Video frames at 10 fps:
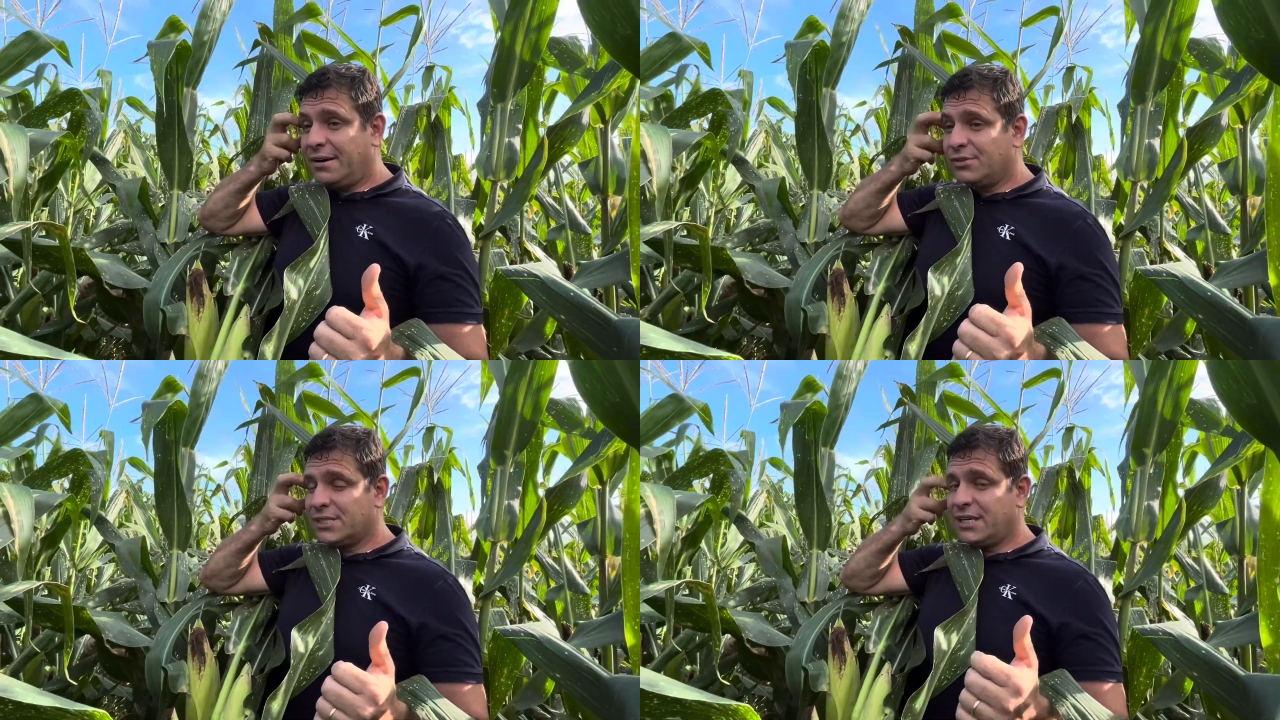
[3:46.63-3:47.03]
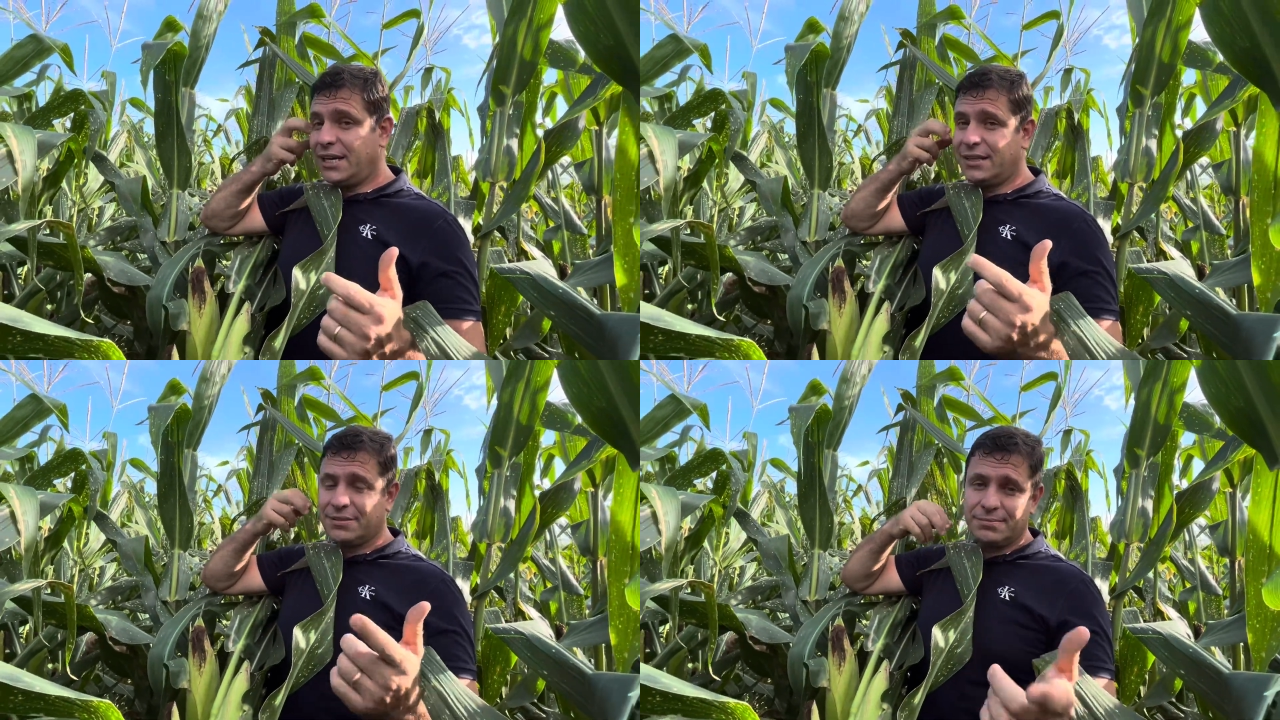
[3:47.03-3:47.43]

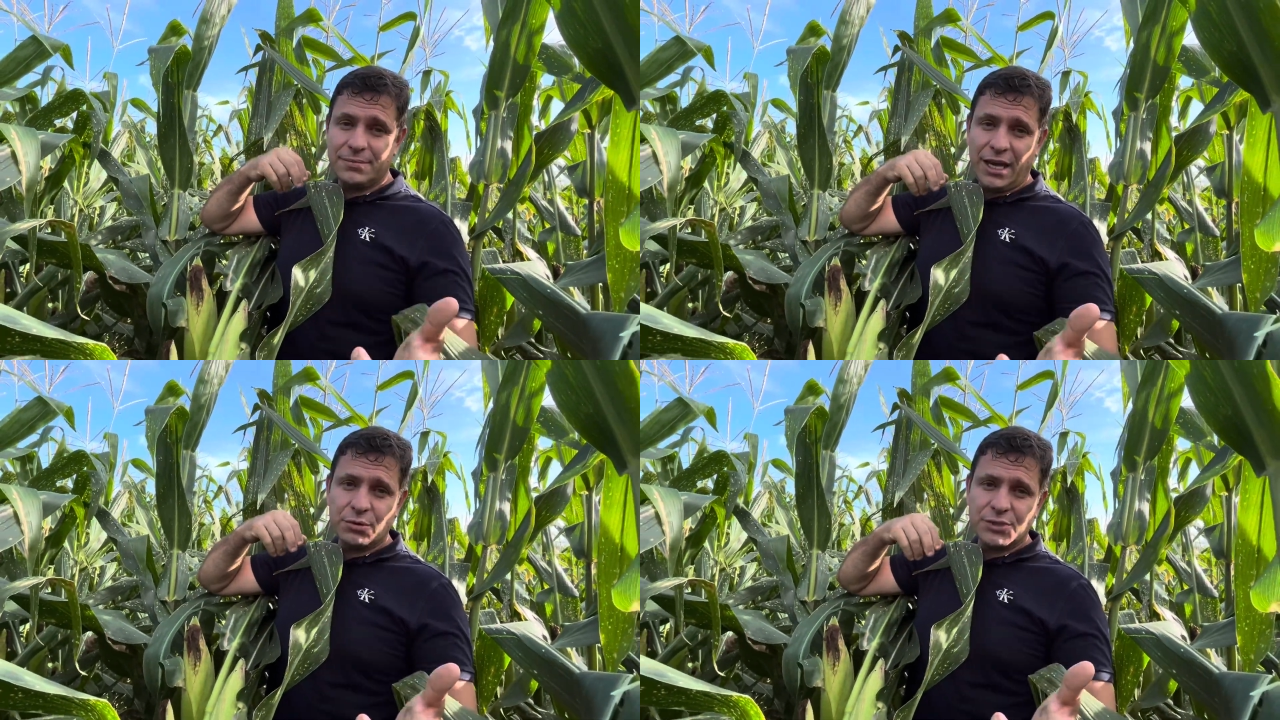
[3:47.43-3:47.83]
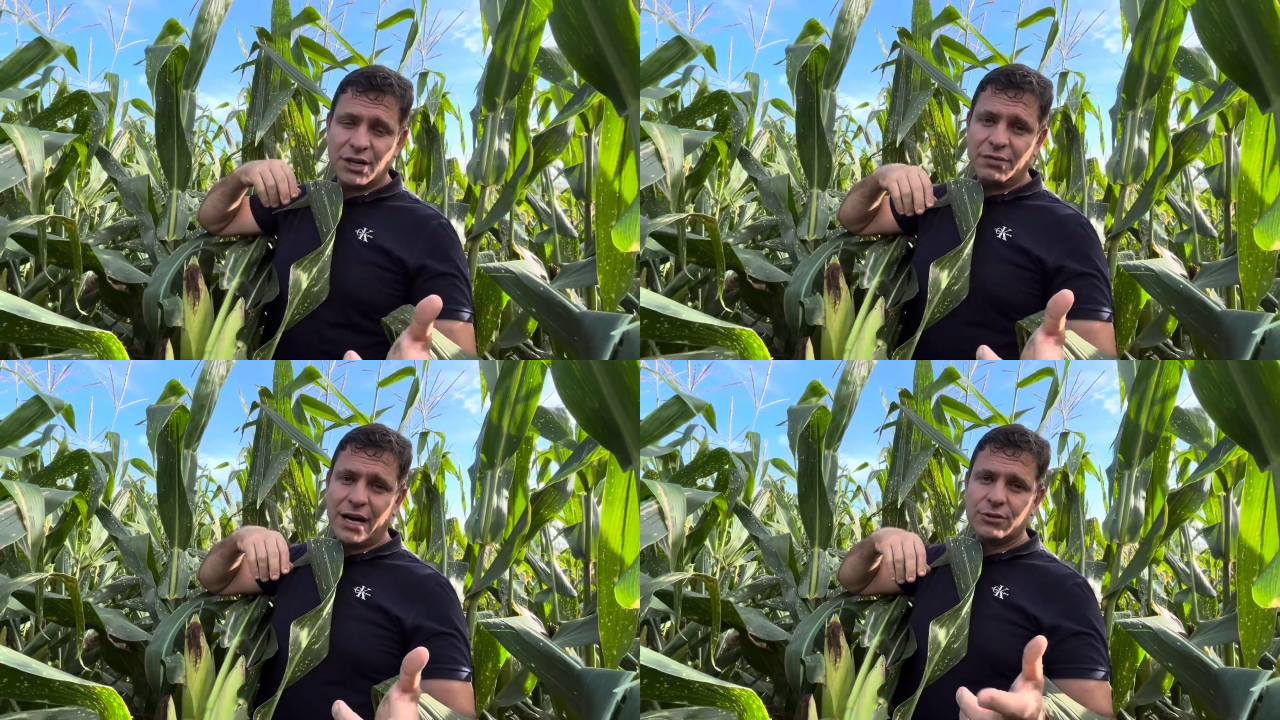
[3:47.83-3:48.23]
você tem
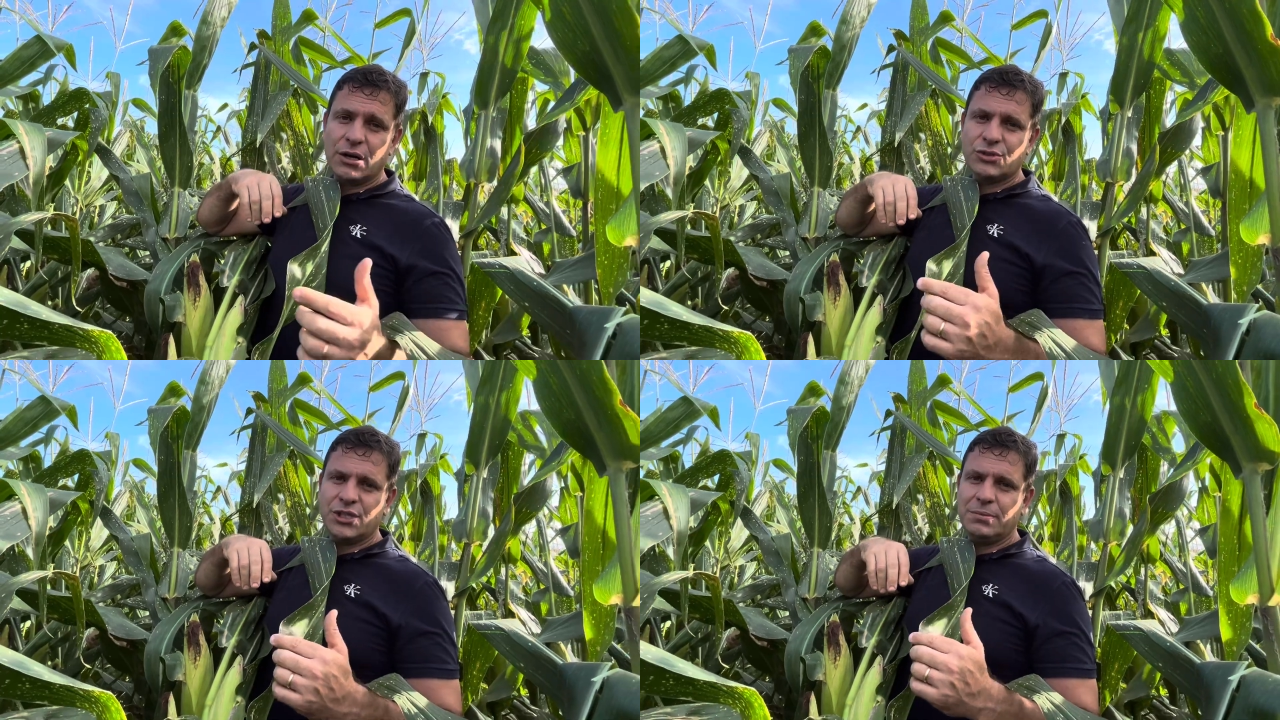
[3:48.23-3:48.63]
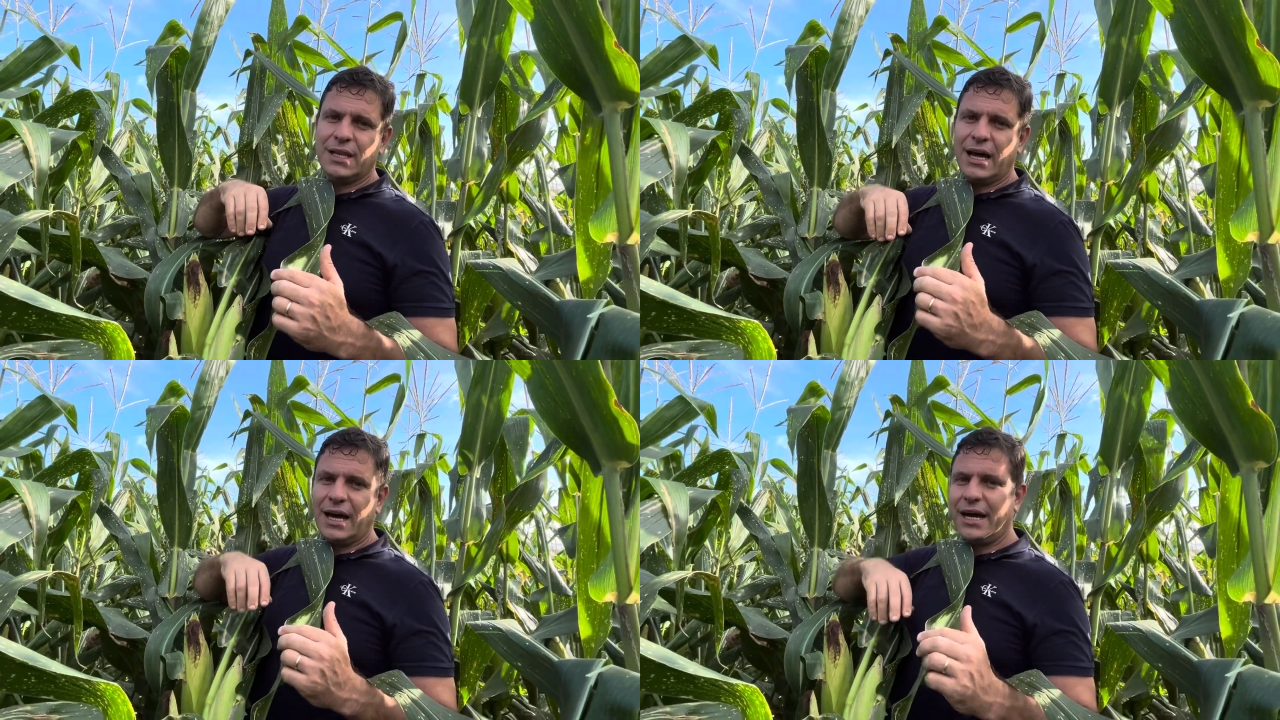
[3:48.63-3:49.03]
observado algo
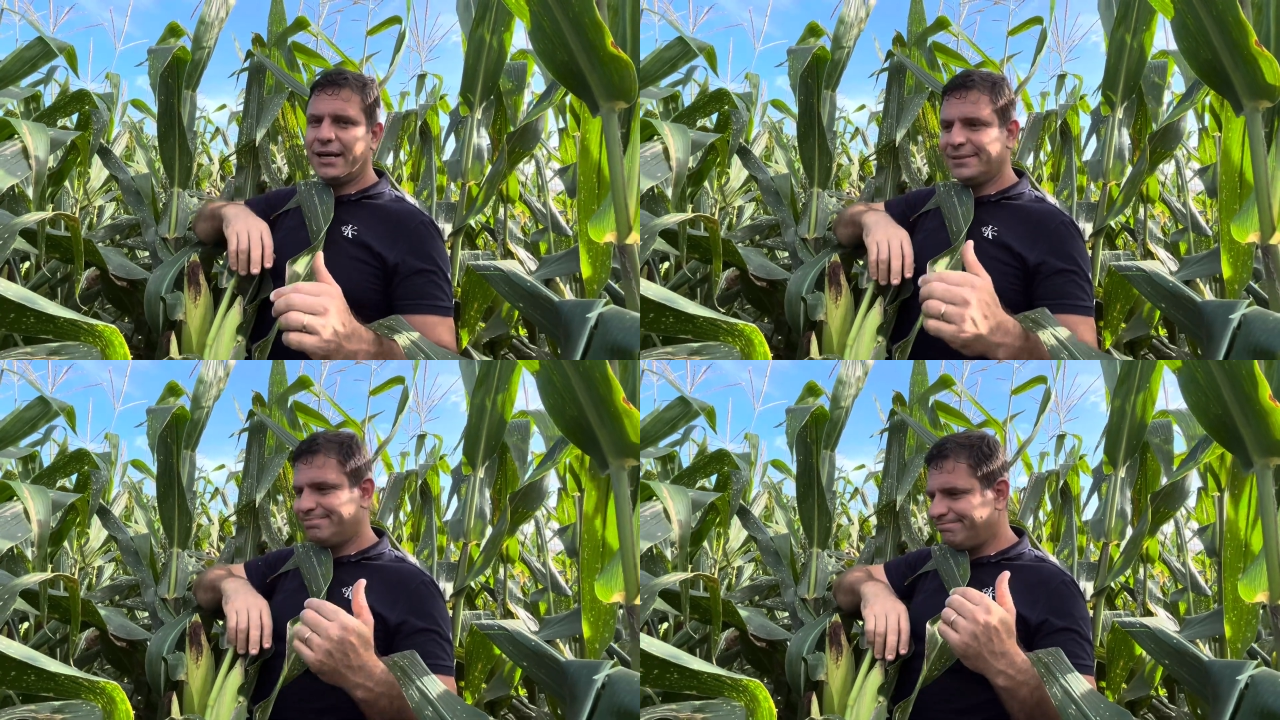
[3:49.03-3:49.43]
similar?